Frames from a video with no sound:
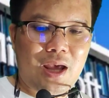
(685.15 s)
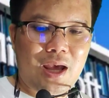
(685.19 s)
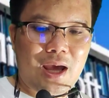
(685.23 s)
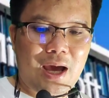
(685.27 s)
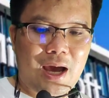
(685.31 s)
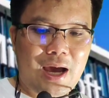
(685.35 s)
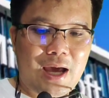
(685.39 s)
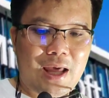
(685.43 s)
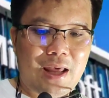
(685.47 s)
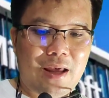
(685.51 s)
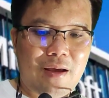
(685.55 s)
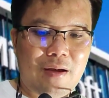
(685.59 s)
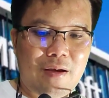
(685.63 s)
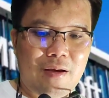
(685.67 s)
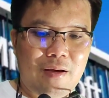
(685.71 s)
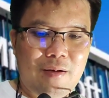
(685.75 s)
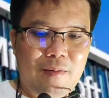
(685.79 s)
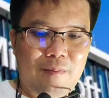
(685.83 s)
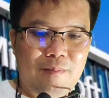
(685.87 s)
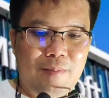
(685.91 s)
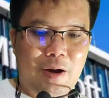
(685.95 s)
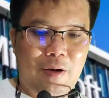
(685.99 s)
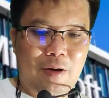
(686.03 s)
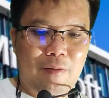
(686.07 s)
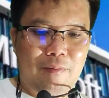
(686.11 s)
AI
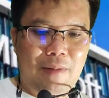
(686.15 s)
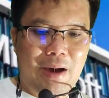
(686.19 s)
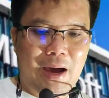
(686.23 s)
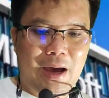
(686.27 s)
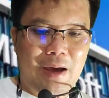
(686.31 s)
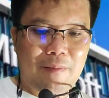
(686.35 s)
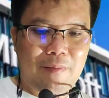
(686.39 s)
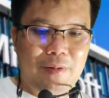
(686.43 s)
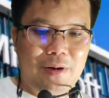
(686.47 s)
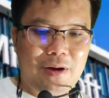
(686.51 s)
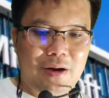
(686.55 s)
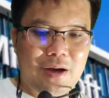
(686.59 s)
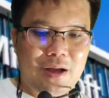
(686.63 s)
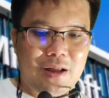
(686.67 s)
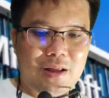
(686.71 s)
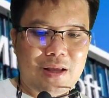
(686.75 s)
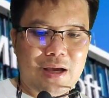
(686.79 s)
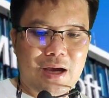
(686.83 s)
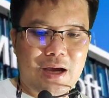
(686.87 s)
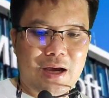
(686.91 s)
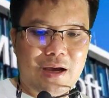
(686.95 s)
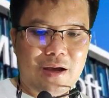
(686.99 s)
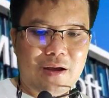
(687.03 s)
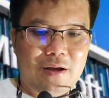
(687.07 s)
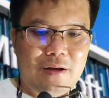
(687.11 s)
เป้าหมายเพื่อ
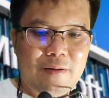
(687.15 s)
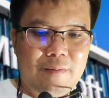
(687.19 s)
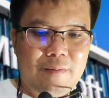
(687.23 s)
จะ